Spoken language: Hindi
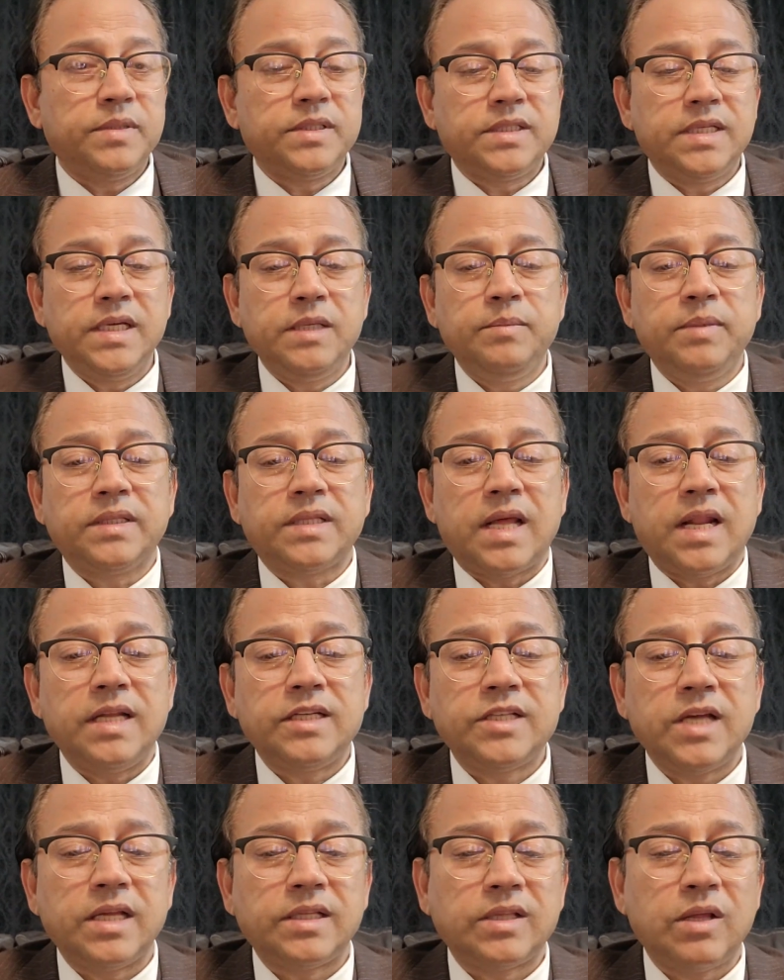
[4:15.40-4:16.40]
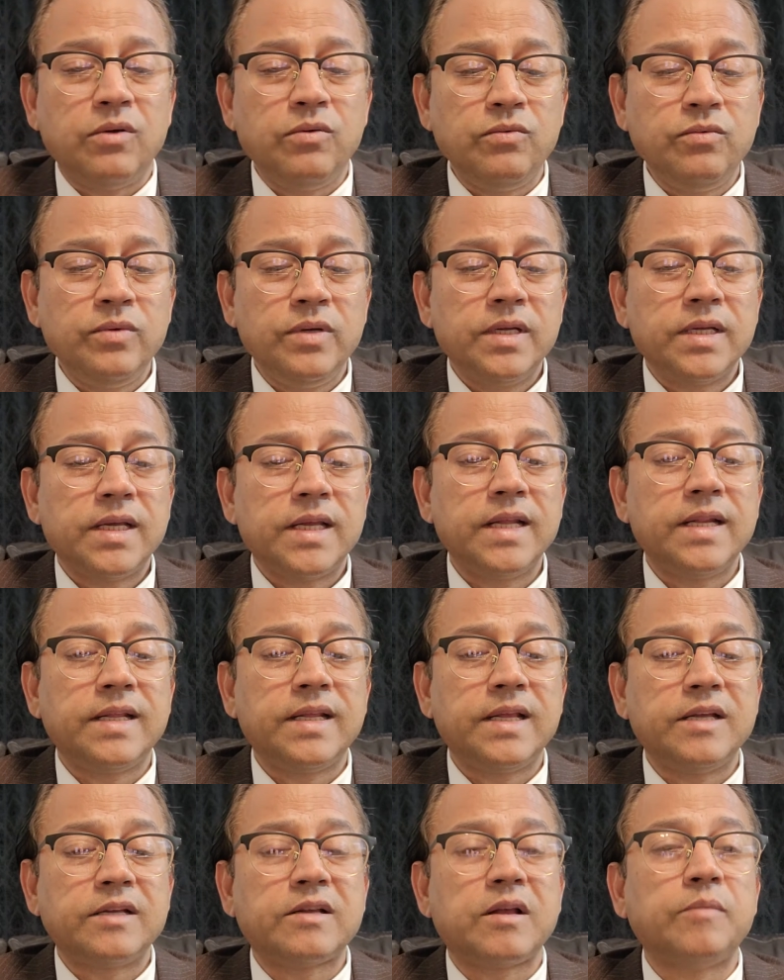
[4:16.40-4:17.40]
मज़ीद बताना चाहता हूँ कि
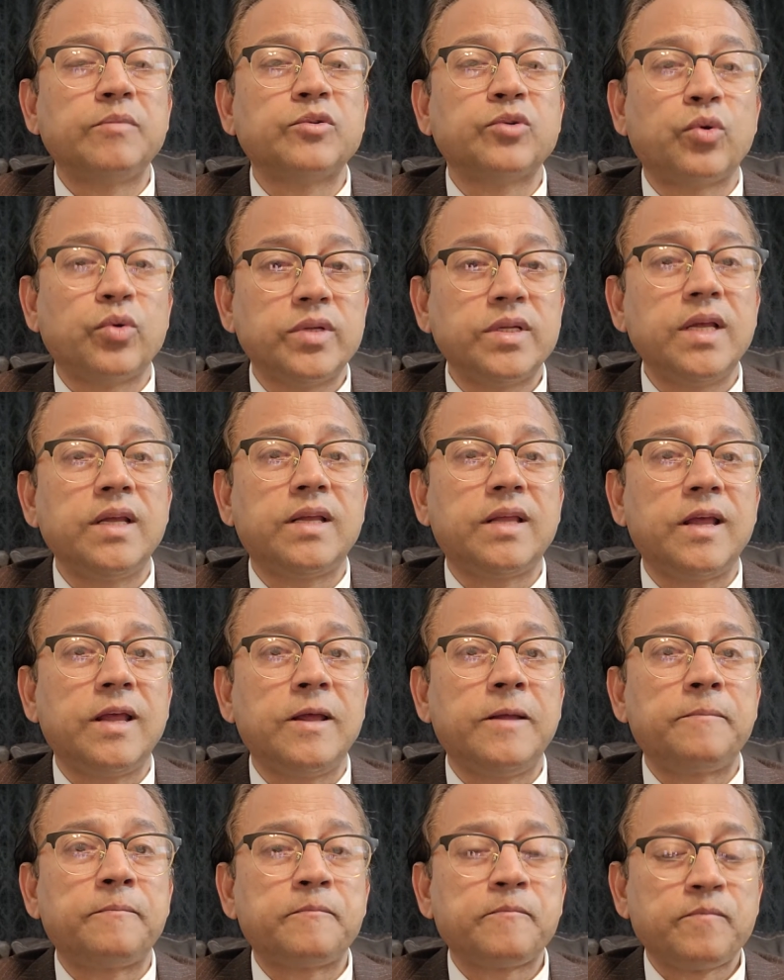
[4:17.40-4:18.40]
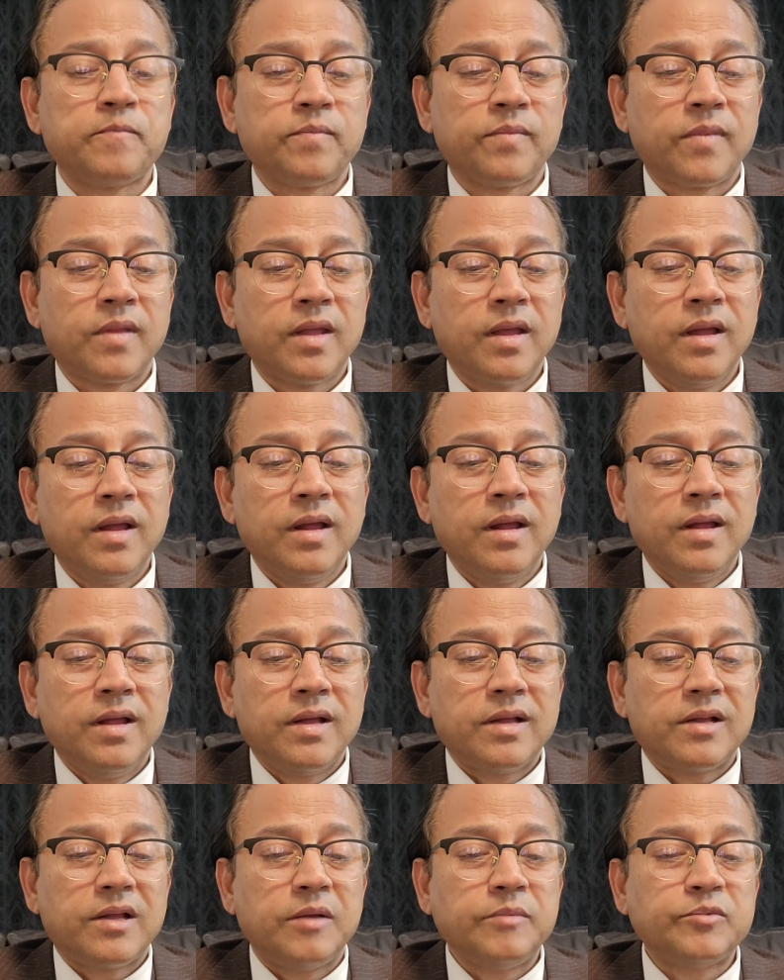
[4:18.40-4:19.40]
इनकी कमज़ोरियाँ क्या हैं
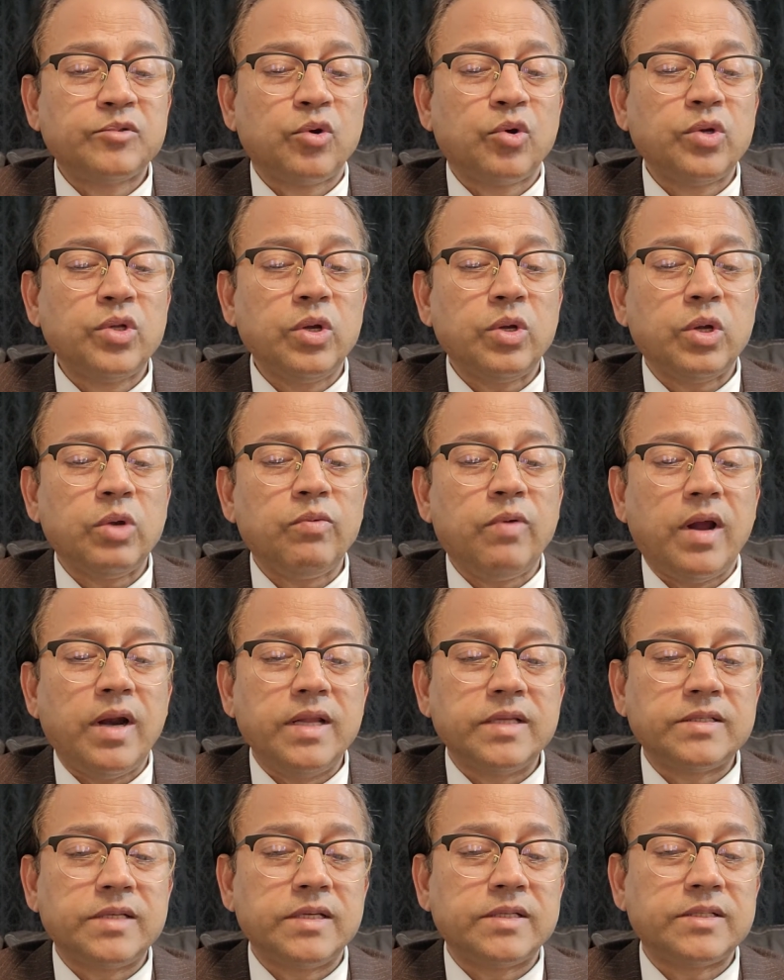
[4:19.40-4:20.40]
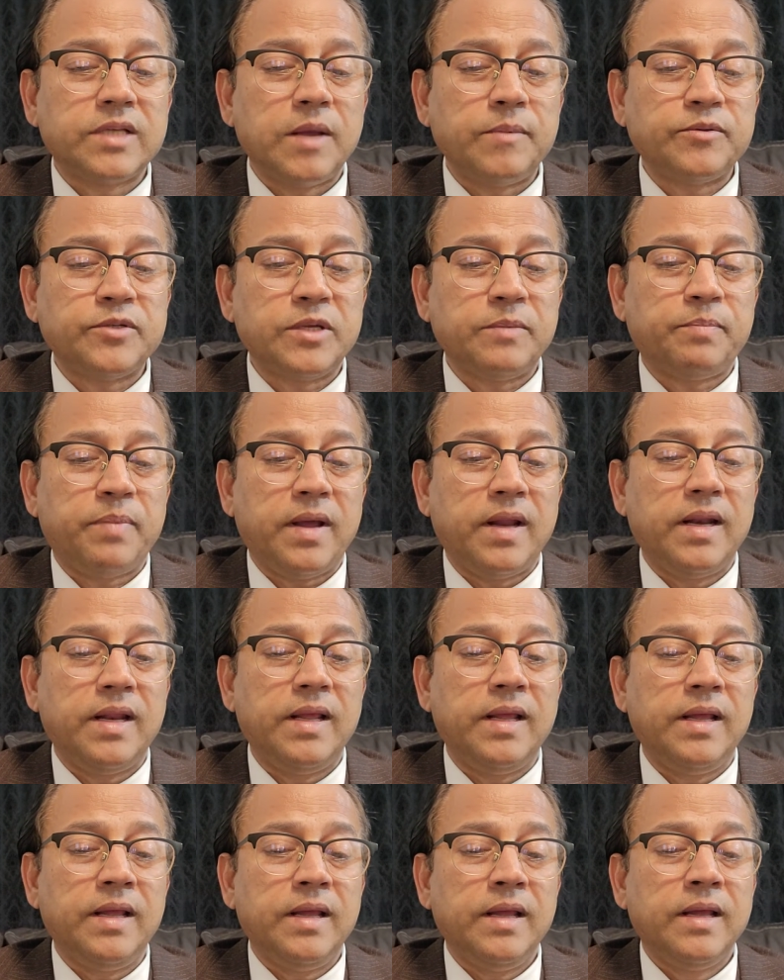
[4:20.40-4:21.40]
कमज़ोरियों के वाले से सबसे पहले
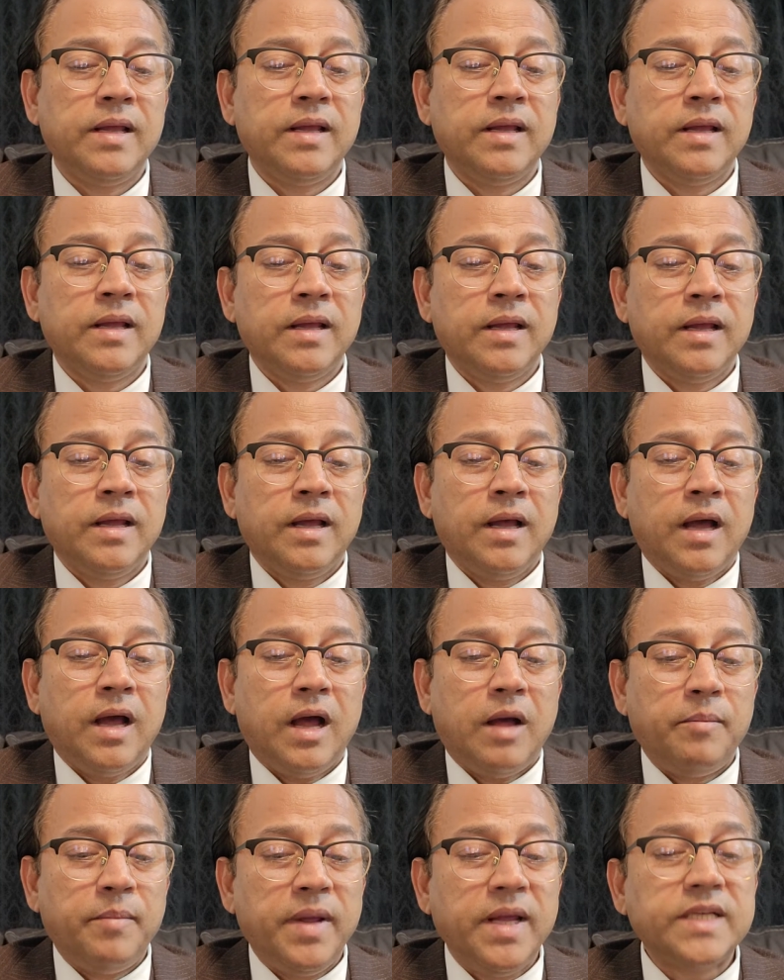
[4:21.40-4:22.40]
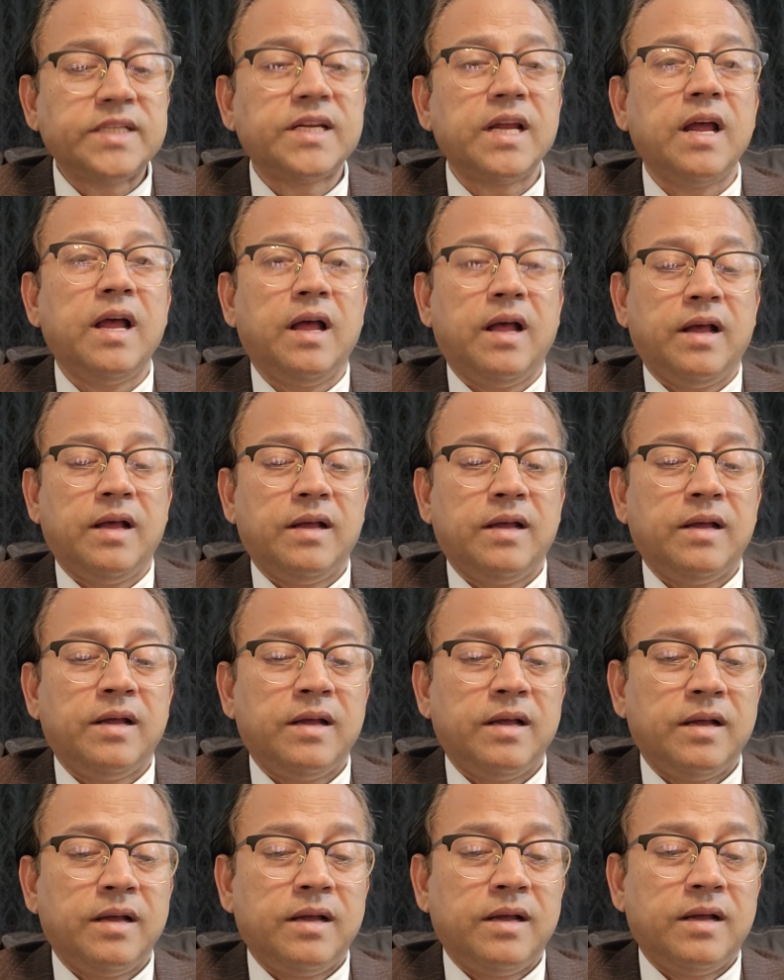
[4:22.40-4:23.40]
हमेशा
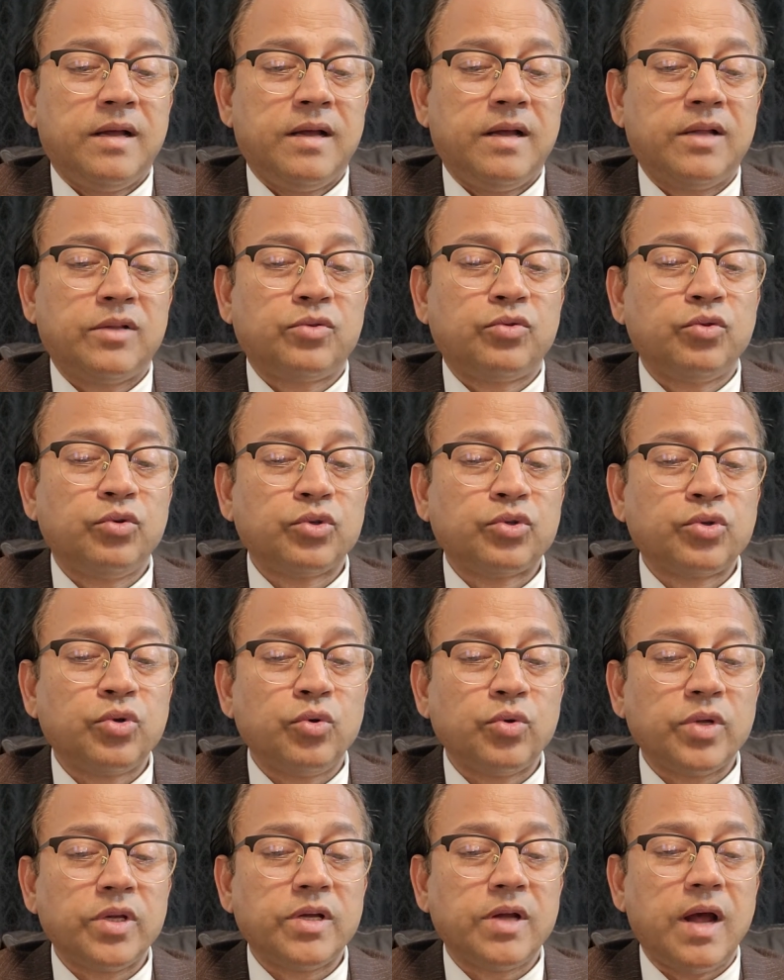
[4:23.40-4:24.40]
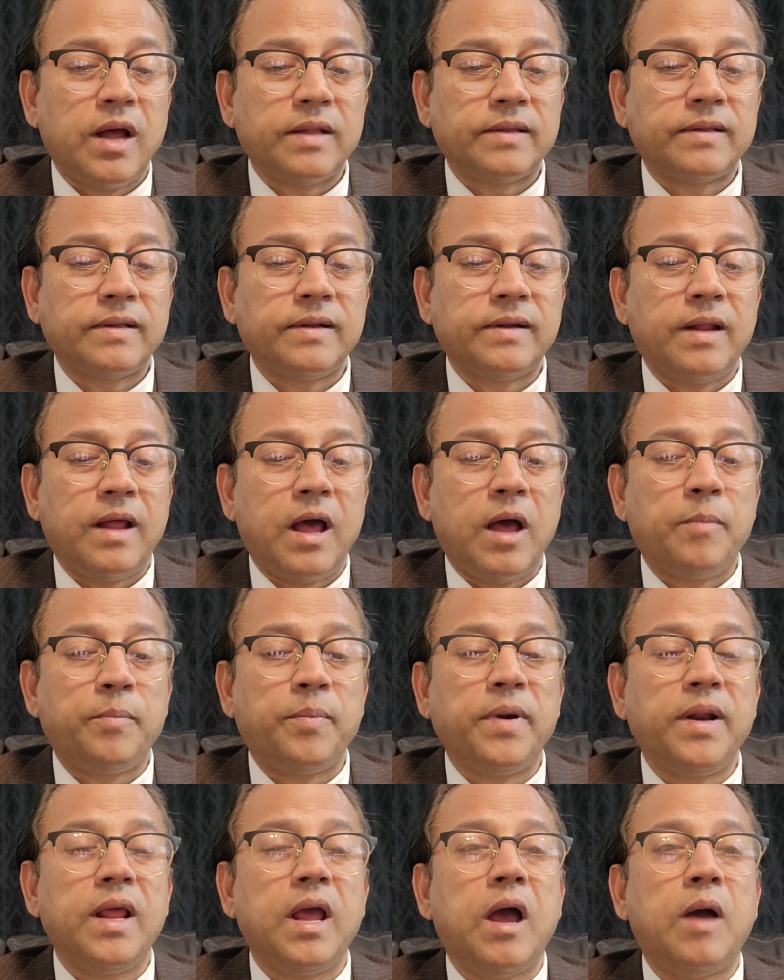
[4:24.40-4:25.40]
दूसरों की खातर
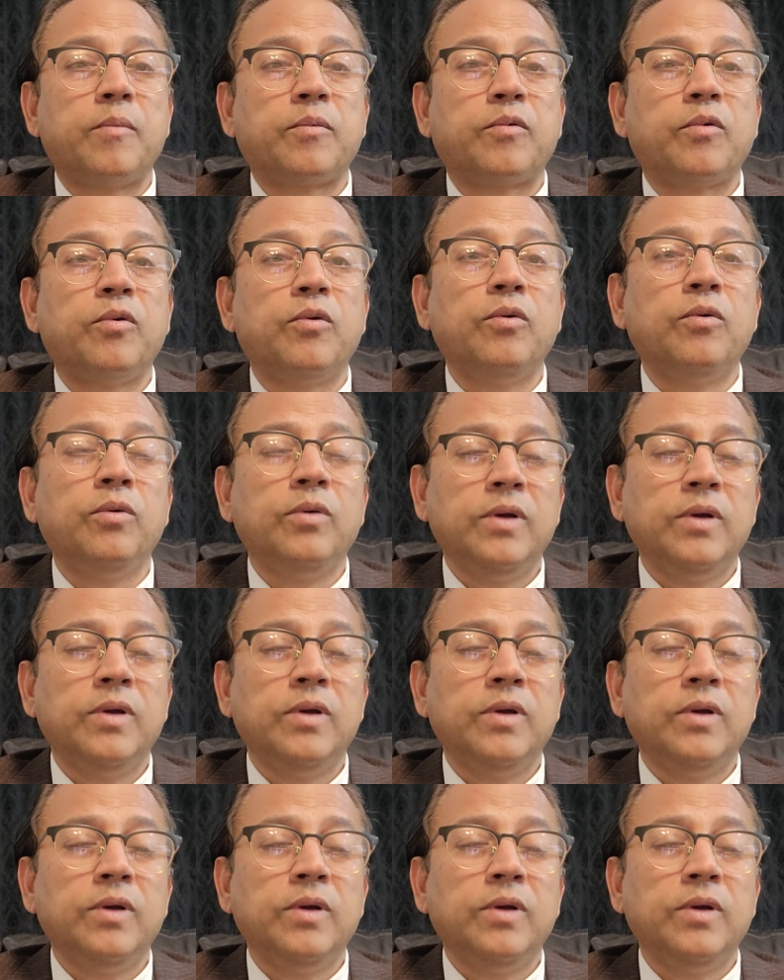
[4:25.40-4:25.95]
अपने आप को